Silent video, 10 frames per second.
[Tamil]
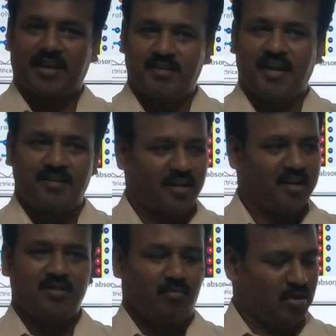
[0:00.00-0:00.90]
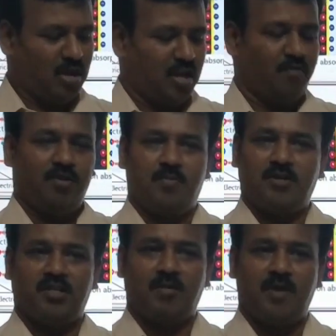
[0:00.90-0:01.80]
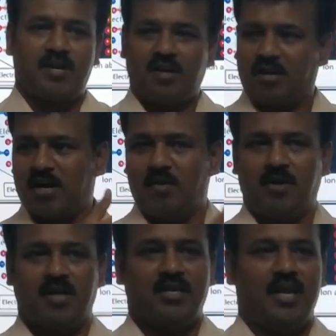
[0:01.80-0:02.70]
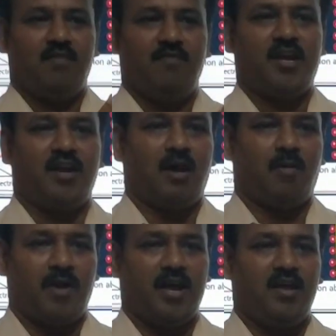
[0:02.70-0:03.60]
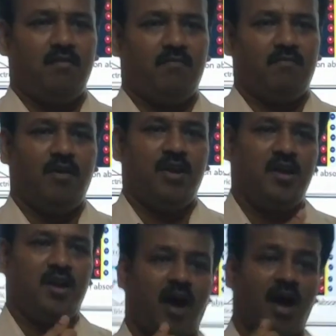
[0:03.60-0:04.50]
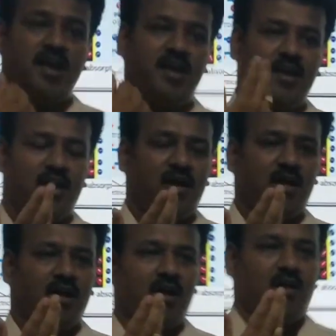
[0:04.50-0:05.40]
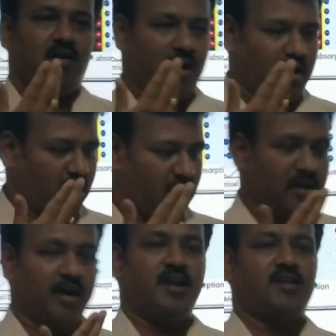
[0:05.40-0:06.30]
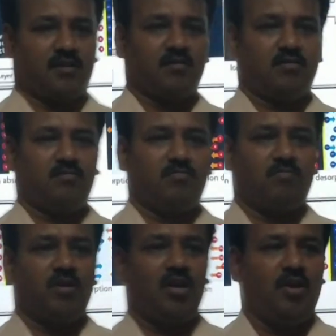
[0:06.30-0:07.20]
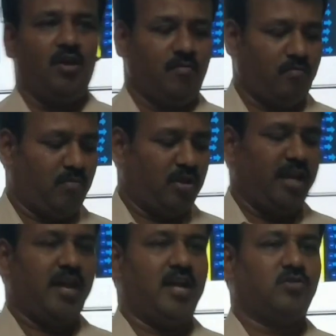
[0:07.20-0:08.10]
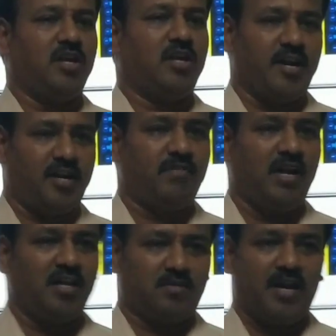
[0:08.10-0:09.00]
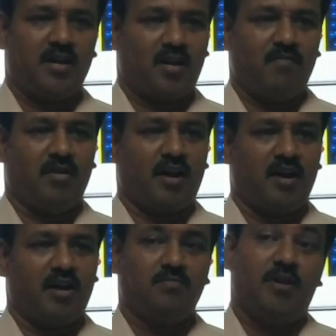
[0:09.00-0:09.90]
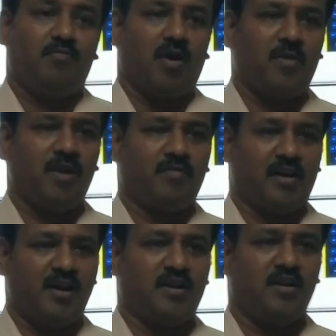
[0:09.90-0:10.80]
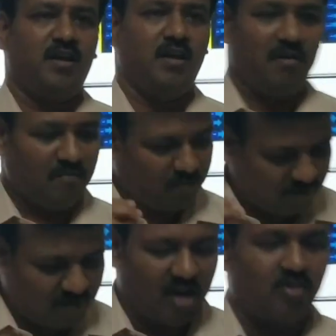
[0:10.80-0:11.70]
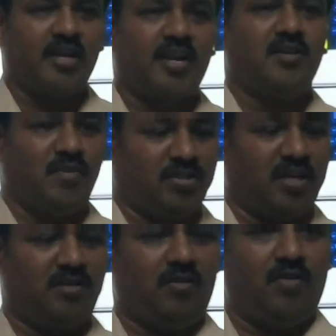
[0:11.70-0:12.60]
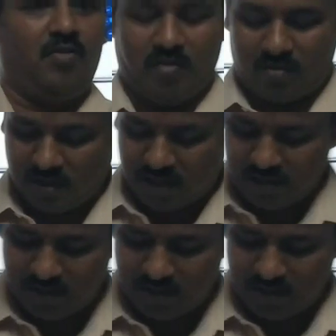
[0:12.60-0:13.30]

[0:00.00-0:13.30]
அங்கே மெயின் டாஸ்க் வந்து பார்த்திங்கன்னா சூப்பர் கெப்பாசிட்டர் அப்படிங்கிறது ஒரு கார்பன் கார்பன் பேஸ்டு எனர்ஜி ஸ்டோரேஜ் டிவைஸ் அது பார்த்திங்கன்னா சூப்பர் கெப்பாசிட்டர் அப்படிங்கிறது ஒரு பாசிட்டிவ் எலக்ட்ரோடு இருக்கும் நெகட்டிவ் எலக்ட்ரோட்ஸ் இருக்கும்